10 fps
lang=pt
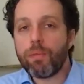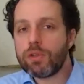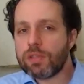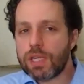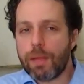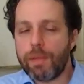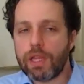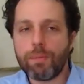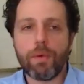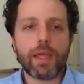E depois do
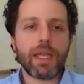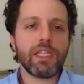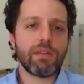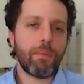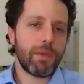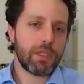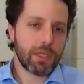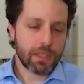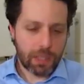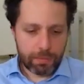tratamento, por que, que a gente vai
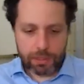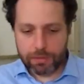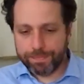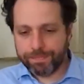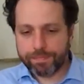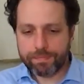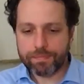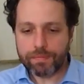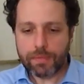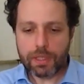pedir exames?
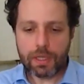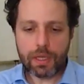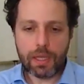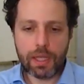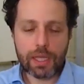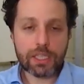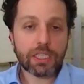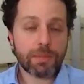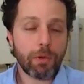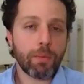
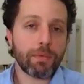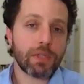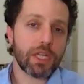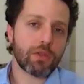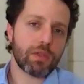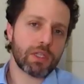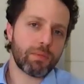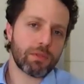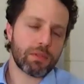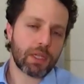É, a gente se preocupa com três
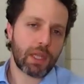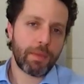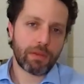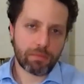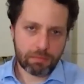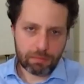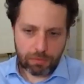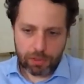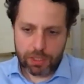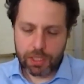coisas depois do tratamento,
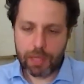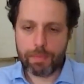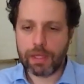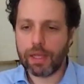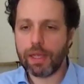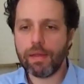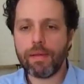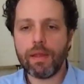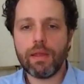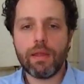quando a gente termina,
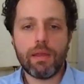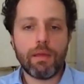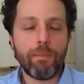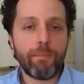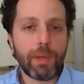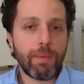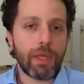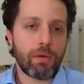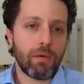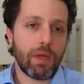né?
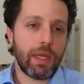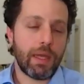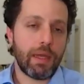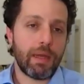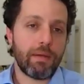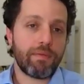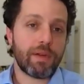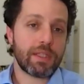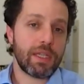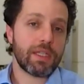Primeiro,
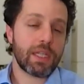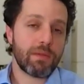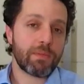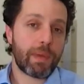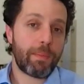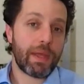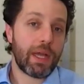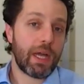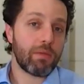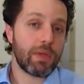é, fazer exames
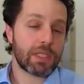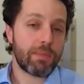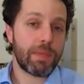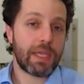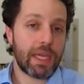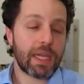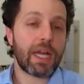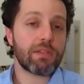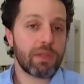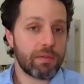para pegar a doença
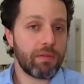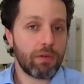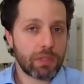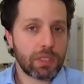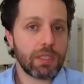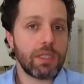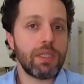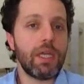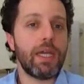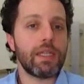pequena caso ela
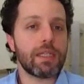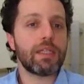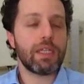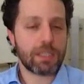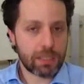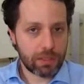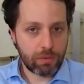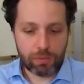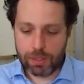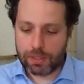volte e ainda tenha
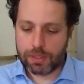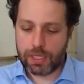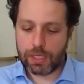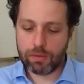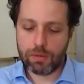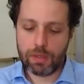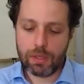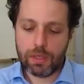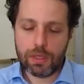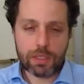chance de cura,
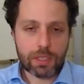certo?